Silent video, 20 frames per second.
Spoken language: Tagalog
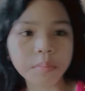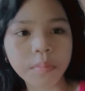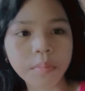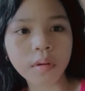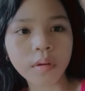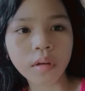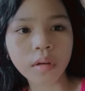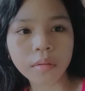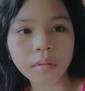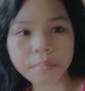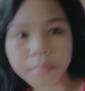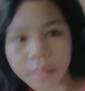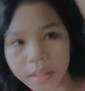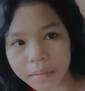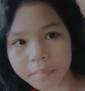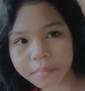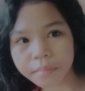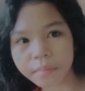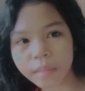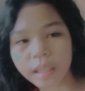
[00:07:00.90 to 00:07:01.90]
po,
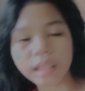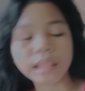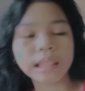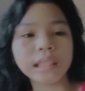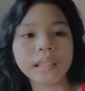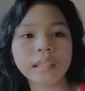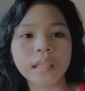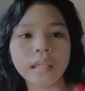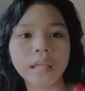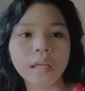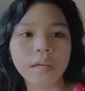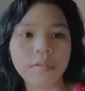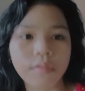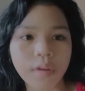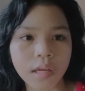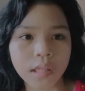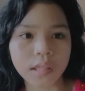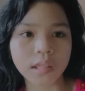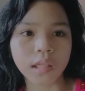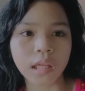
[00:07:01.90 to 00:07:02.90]
Ma'am Marisa
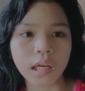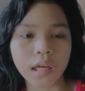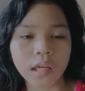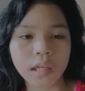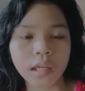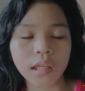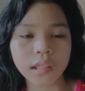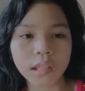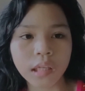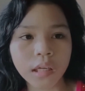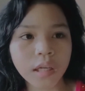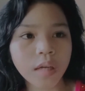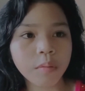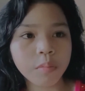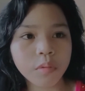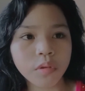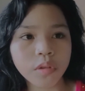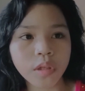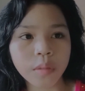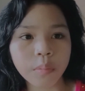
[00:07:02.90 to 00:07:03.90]
Nabalta.
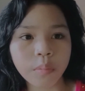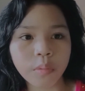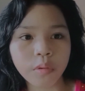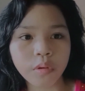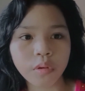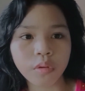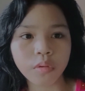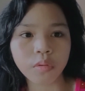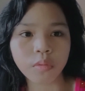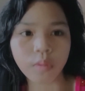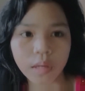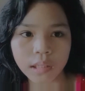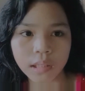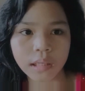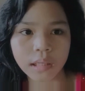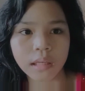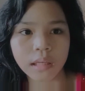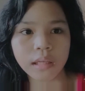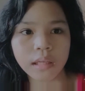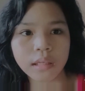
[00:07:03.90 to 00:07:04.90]
Natanggap ko na po yung one
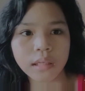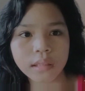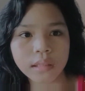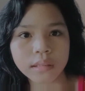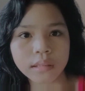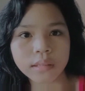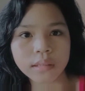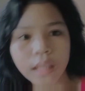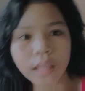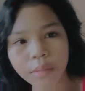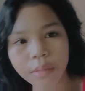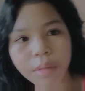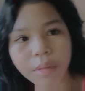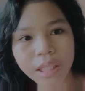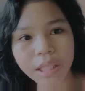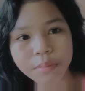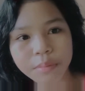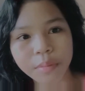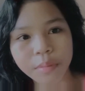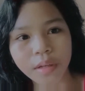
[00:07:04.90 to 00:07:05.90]
k God
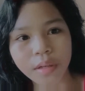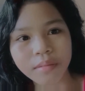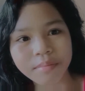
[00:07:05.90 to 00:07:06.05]
bless po.